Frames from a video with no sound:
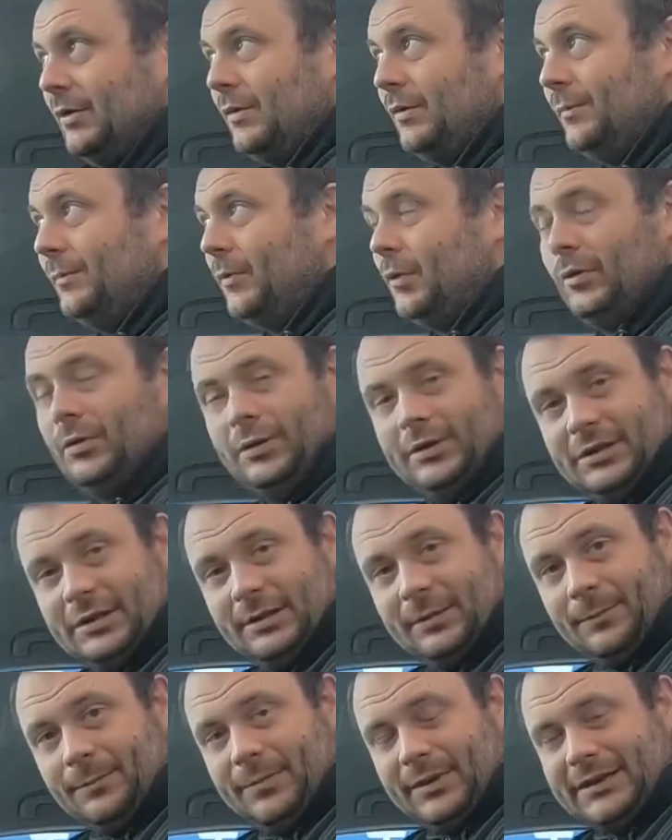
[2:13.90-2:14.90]
Und
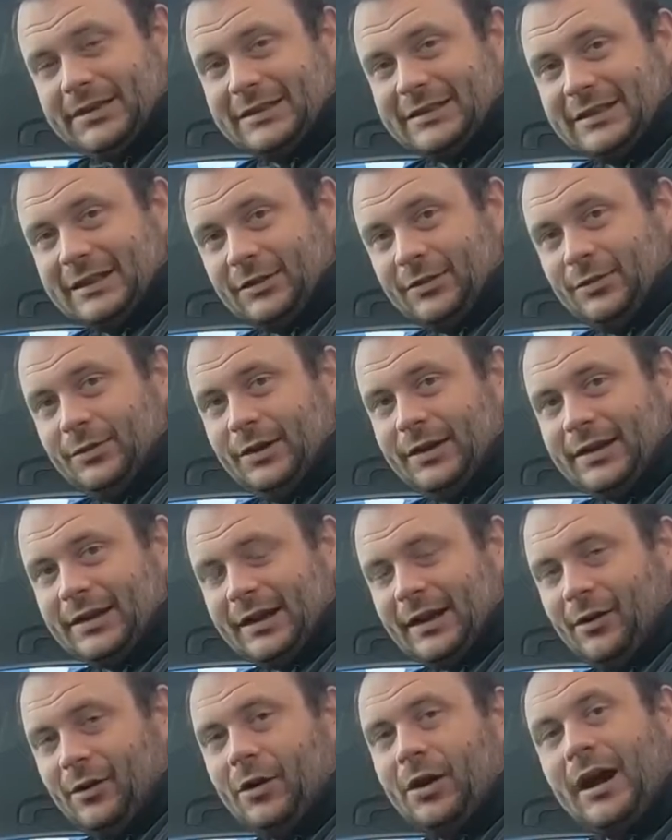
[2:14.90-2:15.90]
bis es natürlich
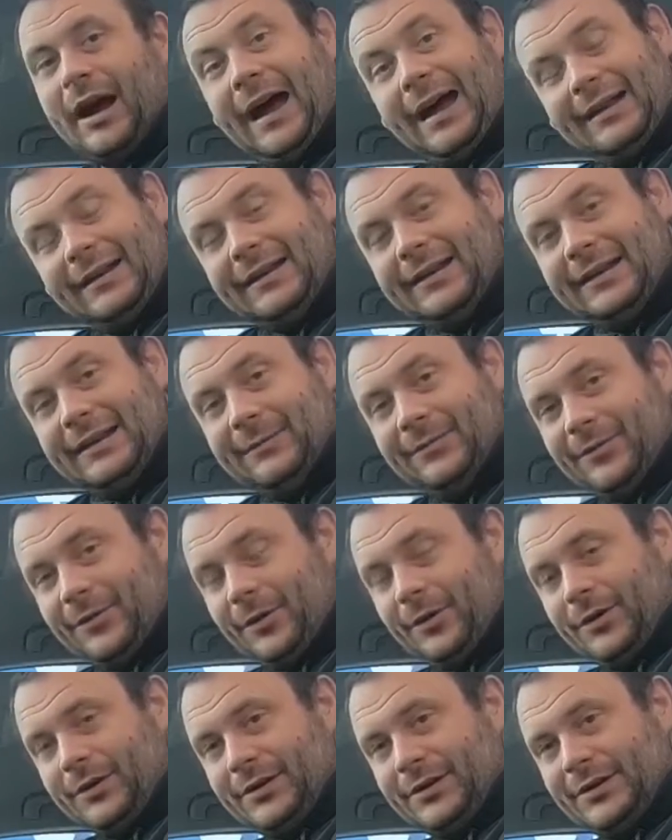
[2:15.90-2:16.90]
auch angenehm für
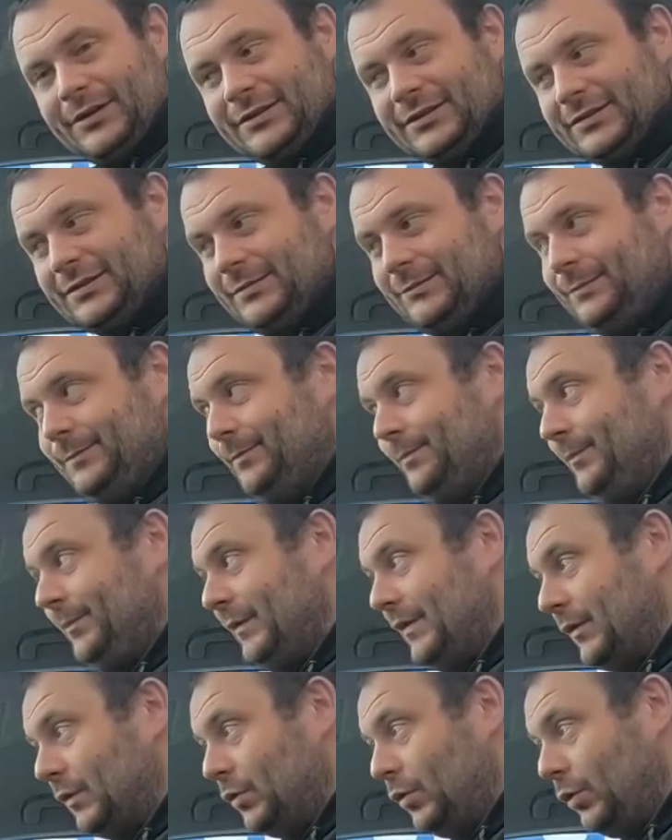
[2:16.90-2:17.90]
euch ist.
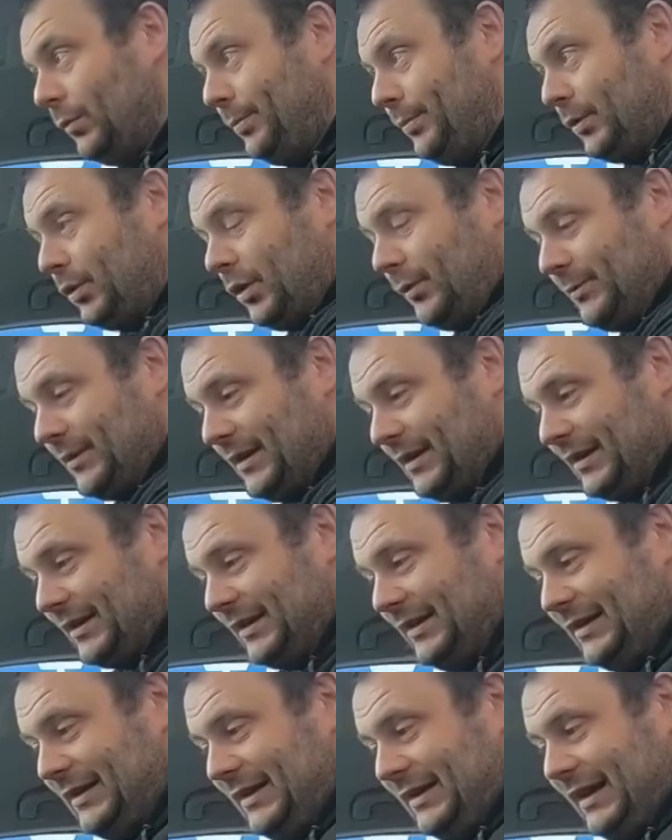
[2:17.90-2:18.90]
So bekommt ihr den
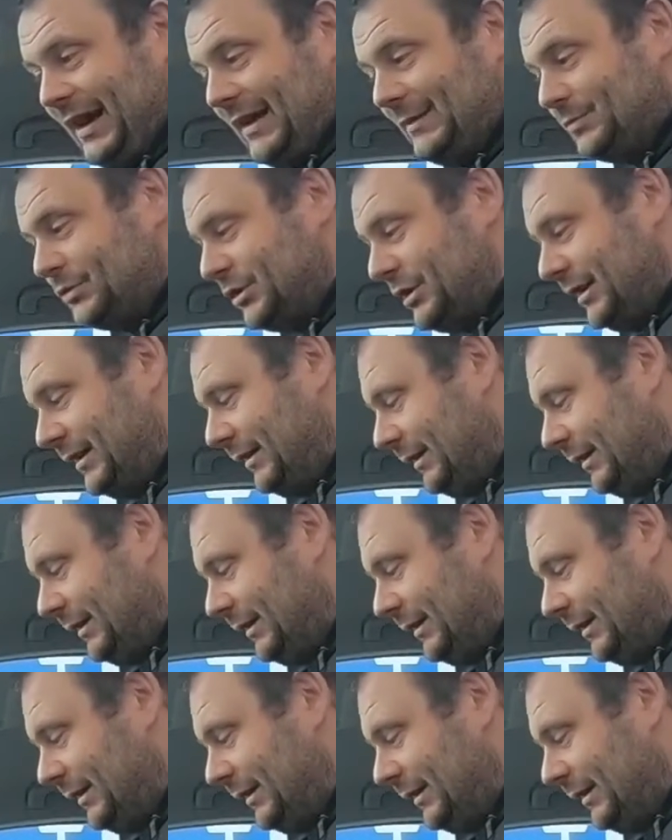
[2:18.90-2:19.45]
richtigen Abstand